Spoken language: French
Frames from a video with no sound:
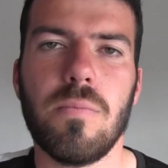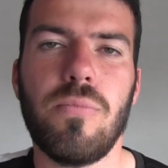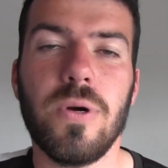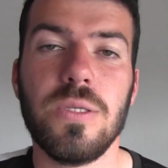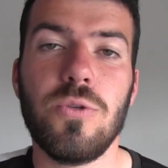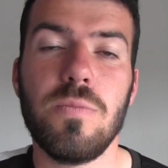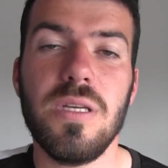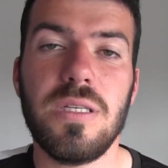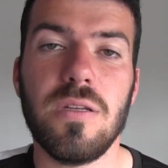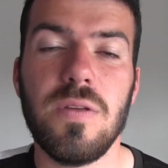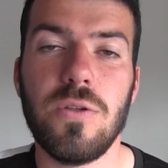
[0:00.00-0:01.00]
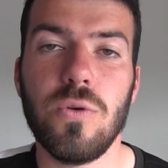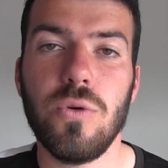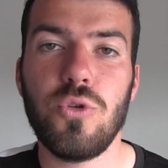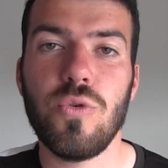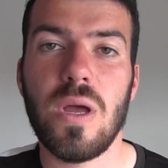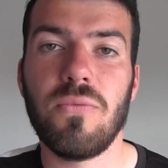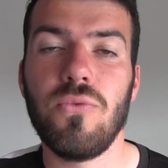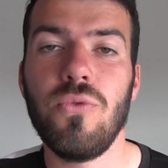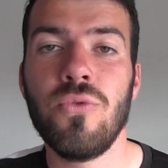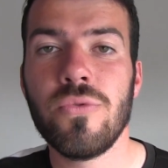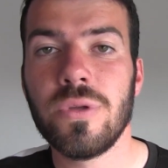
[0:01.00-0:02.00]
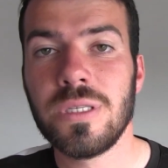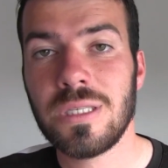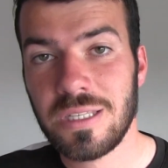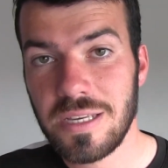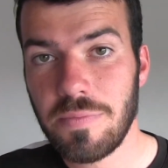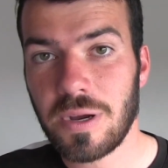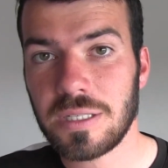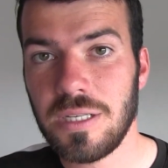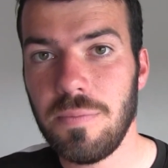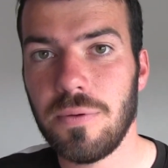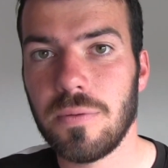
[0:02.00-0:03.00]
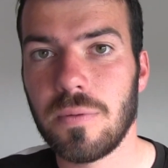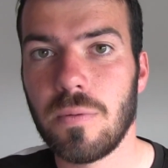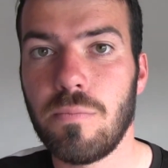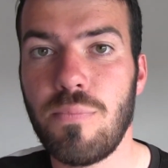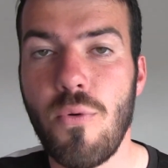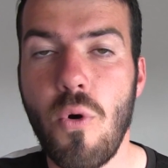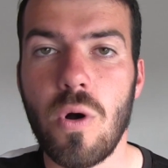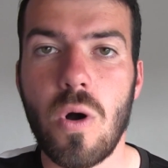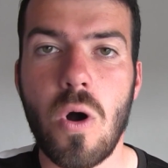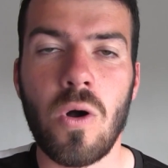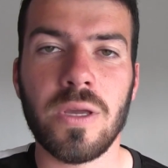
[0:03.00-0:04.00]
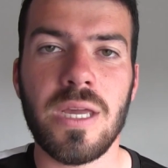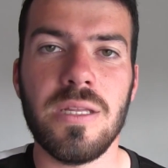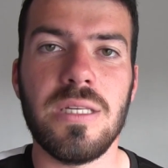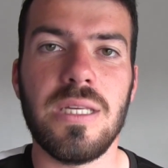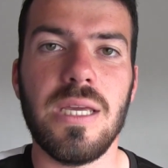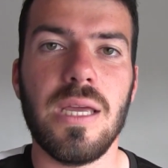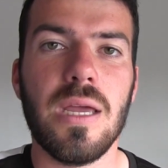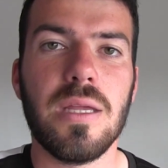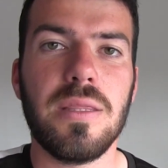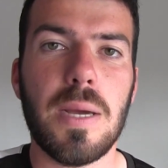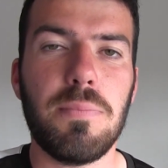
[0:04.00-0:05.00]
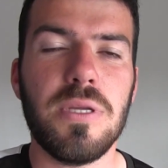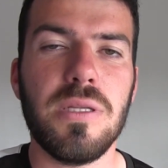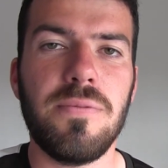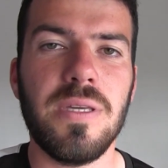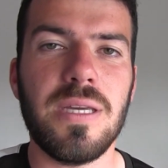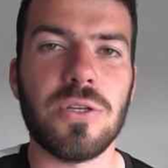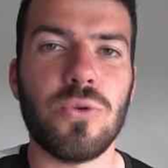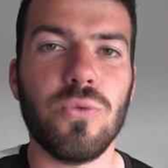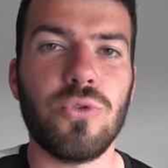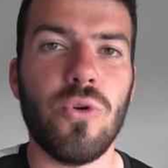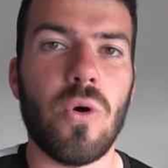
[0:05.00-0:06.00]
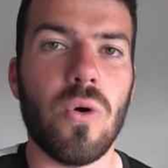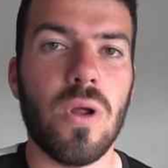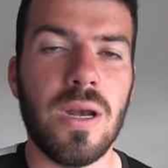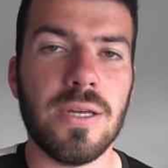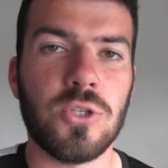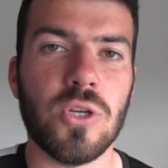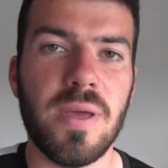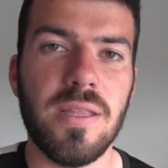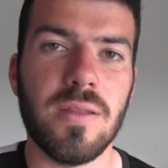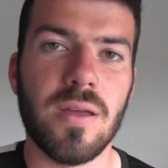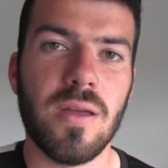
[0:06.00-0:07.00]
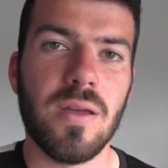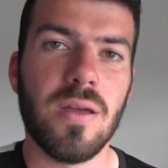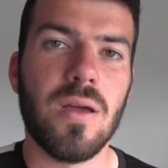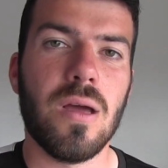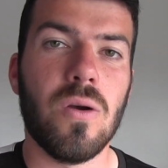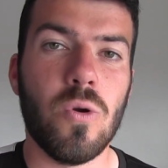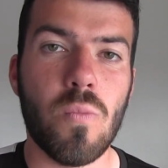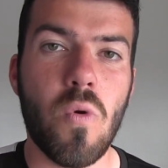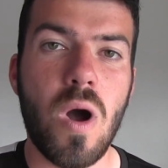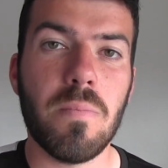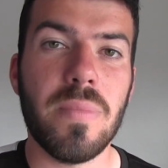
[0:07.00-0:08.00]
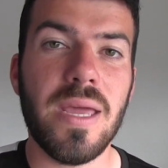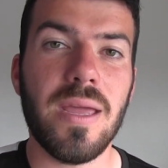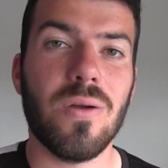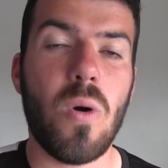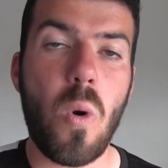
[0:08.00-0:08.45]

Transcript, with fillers: Pour résumer cette vidéo, tu as vu six principes pour organiser ta planification sur la semaine, le mois, mais